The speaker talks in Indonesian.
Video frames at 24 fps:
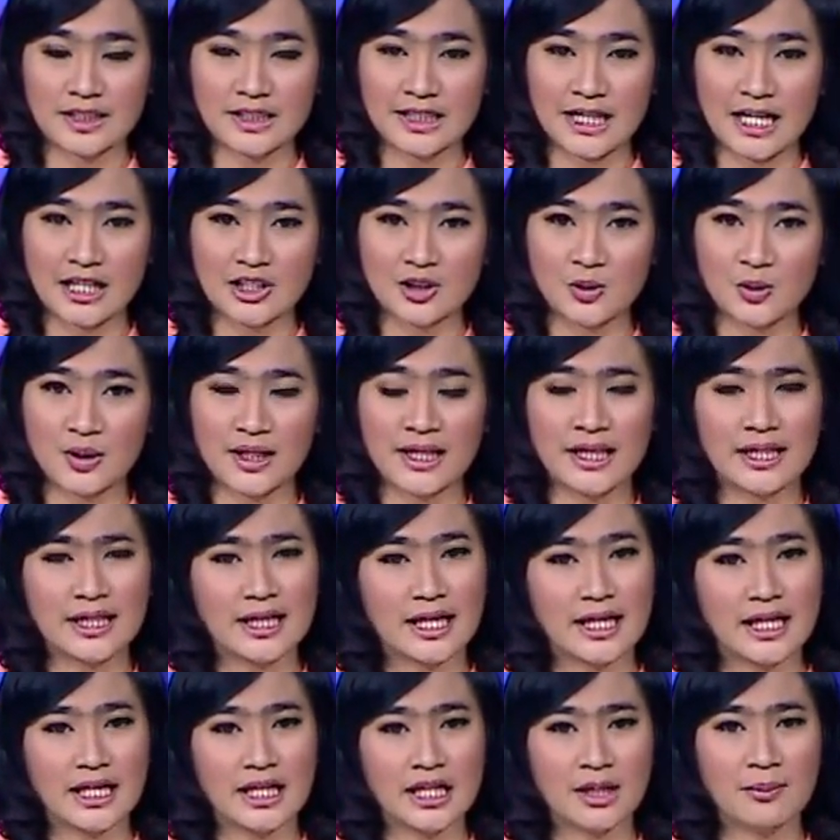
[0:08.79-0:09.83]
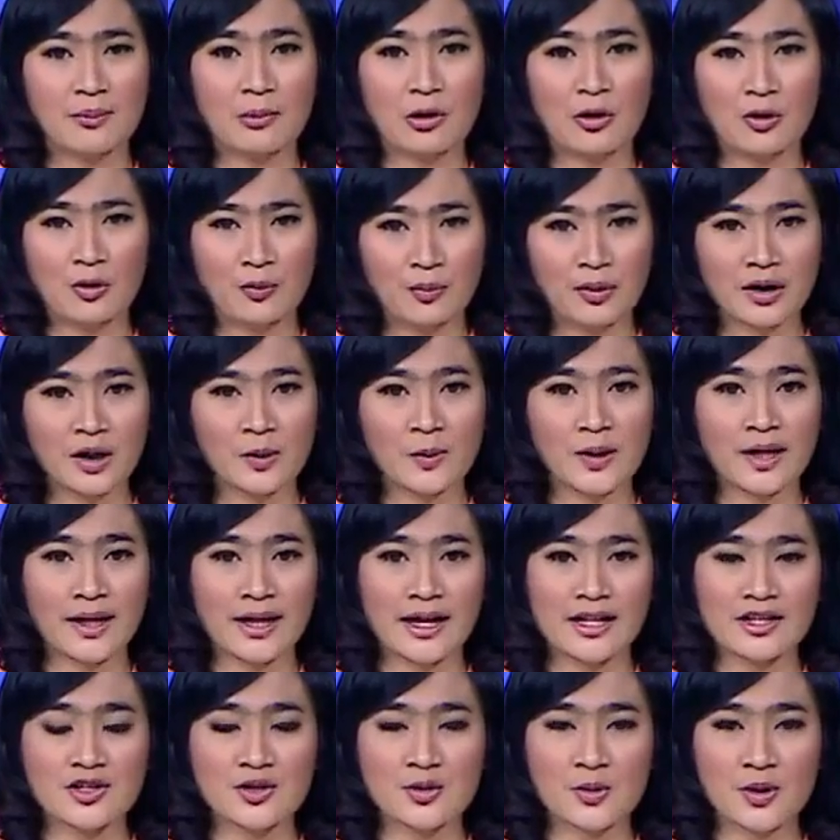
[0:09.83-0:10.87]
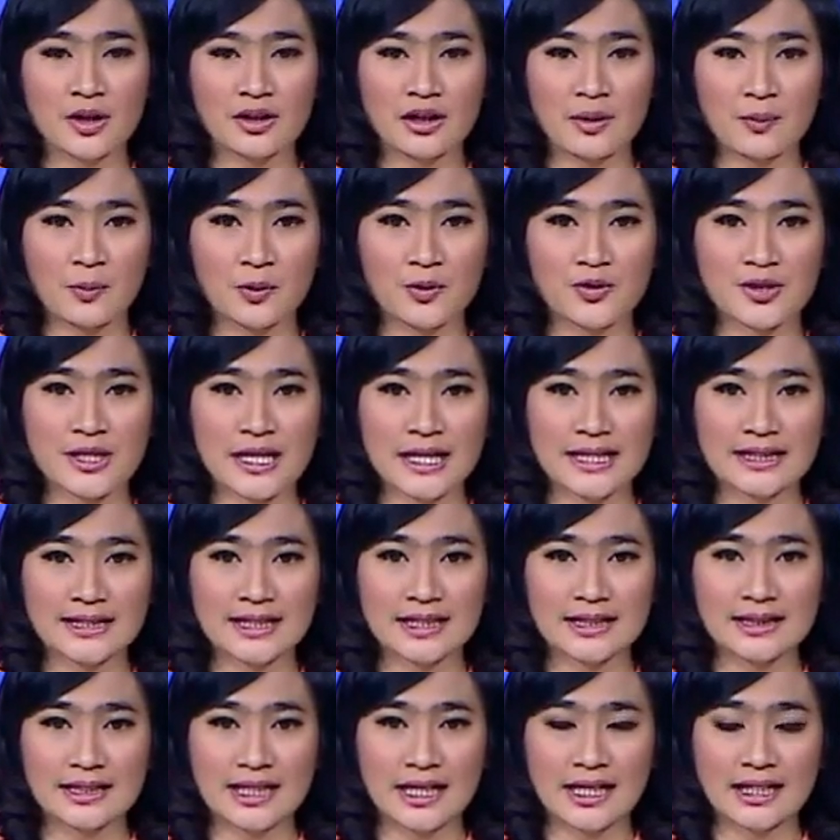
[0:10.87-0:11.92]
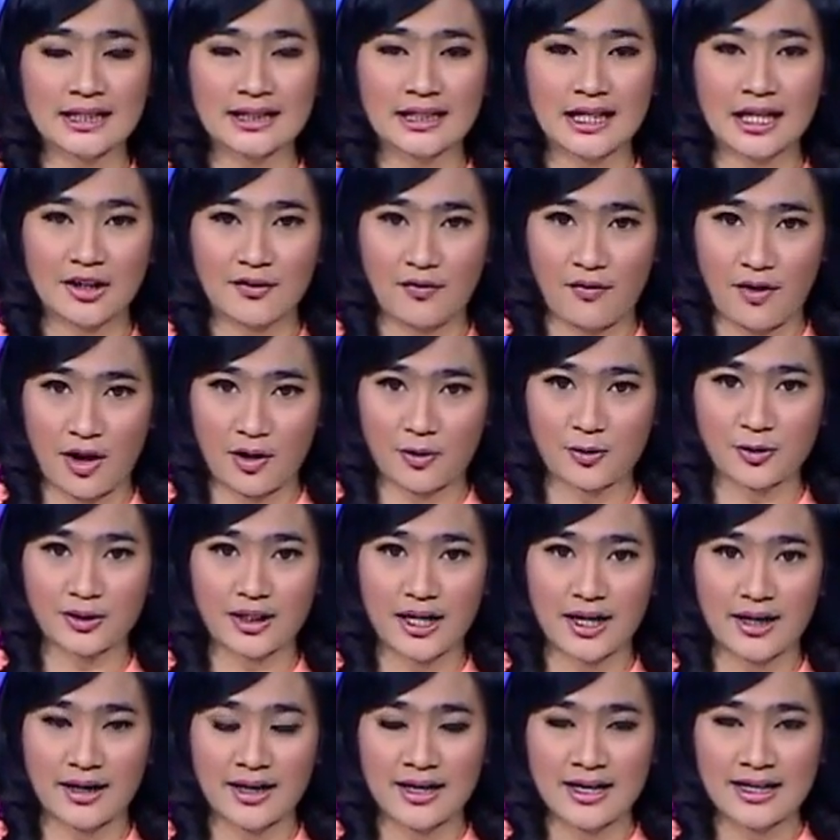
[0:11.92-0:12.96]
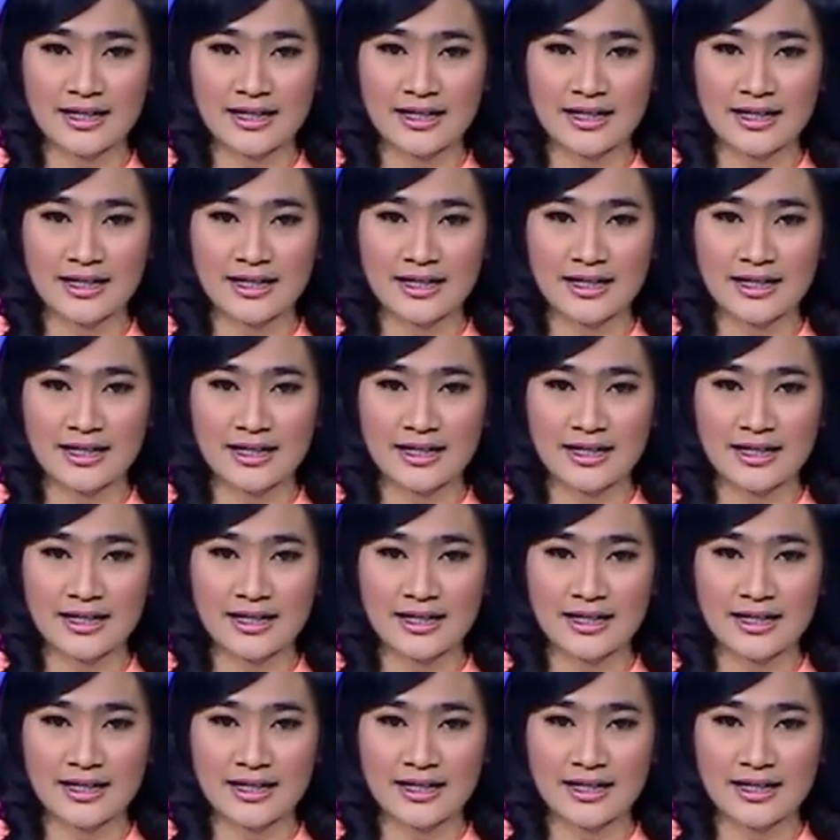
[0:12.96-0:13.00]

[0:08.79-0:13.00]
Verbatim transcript: Cianjur hingga kini belum mengeluarkan surat keputusan tentang tarif angkutan.